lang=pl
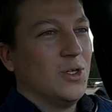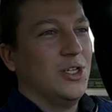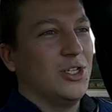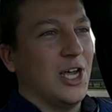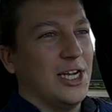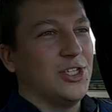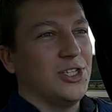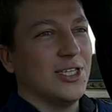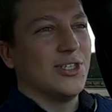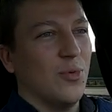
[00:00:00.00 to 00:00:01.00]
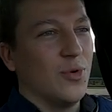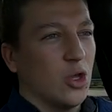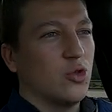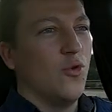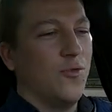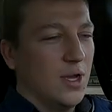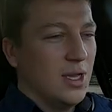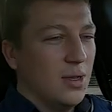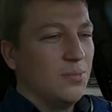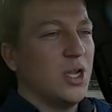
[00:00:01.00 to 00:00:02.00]
I 6000 obrotów,
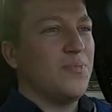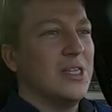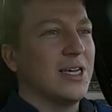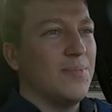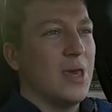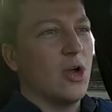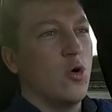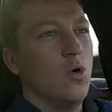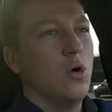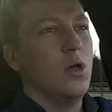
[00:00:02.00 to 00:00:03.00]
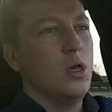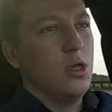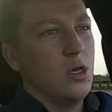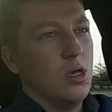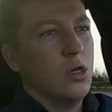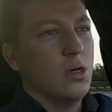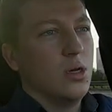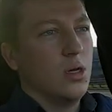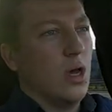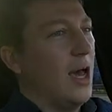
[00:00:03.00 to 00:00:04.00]
przepinka biegu.
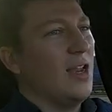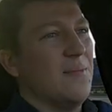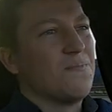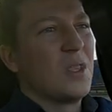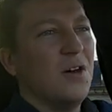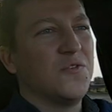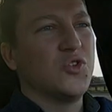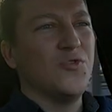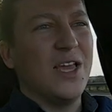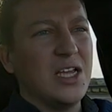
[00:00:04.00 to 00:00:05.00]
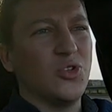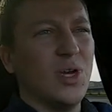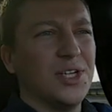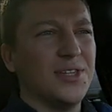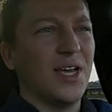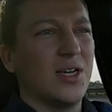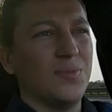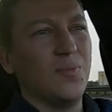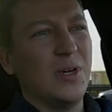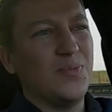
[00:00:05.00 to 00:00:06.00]
Ale w suwie nie czuję się tak
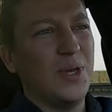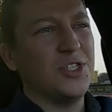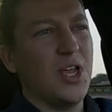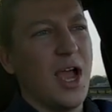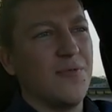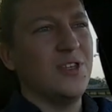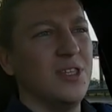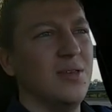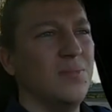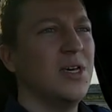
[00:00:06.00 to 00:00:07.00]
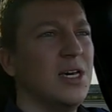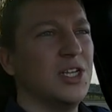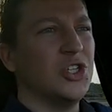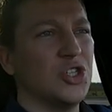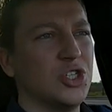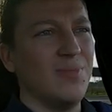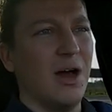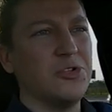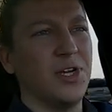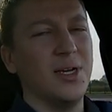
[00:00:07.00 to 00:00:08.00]
bezpiecznie jak w innym niższym
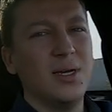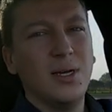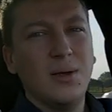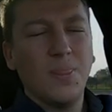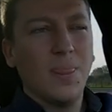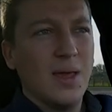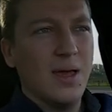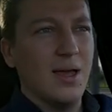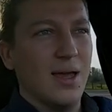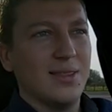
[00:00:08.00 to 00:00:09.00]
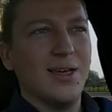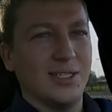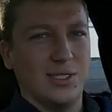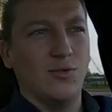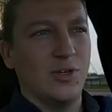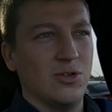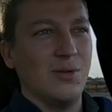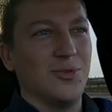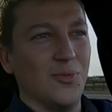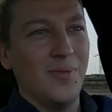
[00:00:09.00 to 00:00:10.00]
aucie. E, teraz zauważyłem
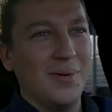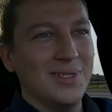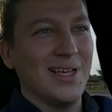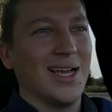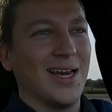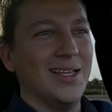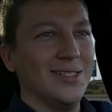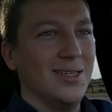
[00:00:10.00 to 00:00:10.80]
to, bo mamy zakręt